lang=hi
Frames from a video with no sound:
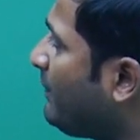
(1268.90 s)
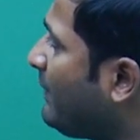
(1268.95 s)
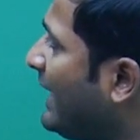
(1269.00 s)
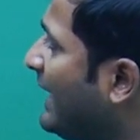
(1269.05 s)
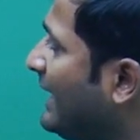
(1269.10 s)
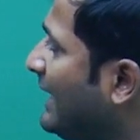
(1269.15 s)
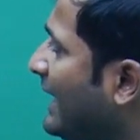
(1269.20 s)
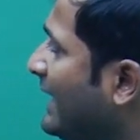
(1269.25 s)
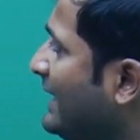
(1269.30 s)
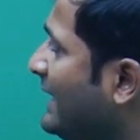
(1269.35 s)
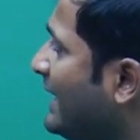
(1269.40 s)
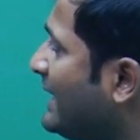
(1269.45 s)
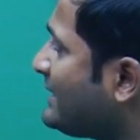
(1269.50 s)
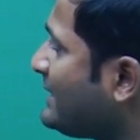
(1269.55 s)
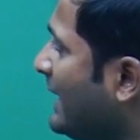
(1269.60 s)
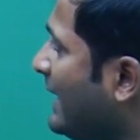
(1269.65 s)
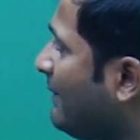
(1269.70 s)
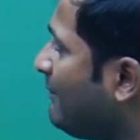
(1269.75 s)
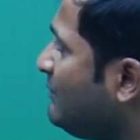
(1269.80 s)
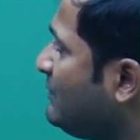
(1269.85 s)
ऑफ एल आई
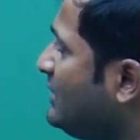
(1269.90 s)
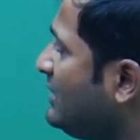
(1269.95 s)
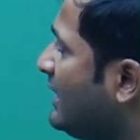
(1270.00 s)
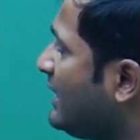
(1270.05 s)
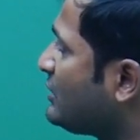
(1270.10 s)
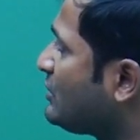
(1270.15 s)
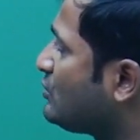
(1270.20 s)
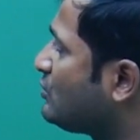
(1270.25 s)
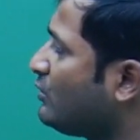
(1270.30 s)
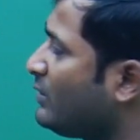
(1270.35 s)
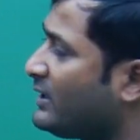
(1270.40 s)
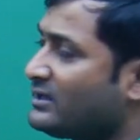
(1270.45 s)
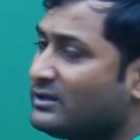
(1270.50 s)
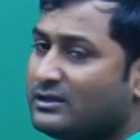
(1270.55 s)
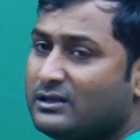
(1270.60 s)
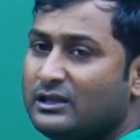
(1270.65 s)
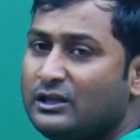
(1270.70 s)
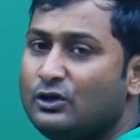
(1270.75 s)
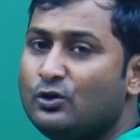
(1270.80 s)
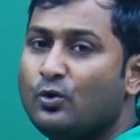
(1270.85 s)
एच एम जी एच टू एंड
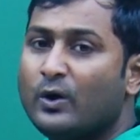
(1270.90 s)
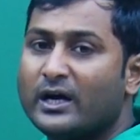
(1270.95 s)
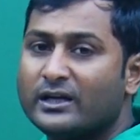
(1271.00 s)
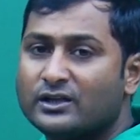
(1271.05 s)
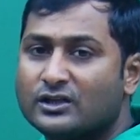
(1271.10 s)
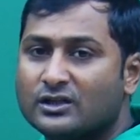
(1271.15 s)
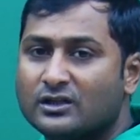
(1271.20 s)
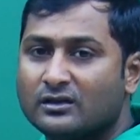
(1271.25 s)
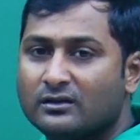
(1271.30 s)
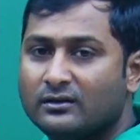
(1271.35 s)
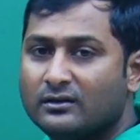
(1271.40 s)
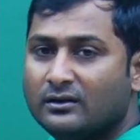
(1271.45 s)
सी यू एच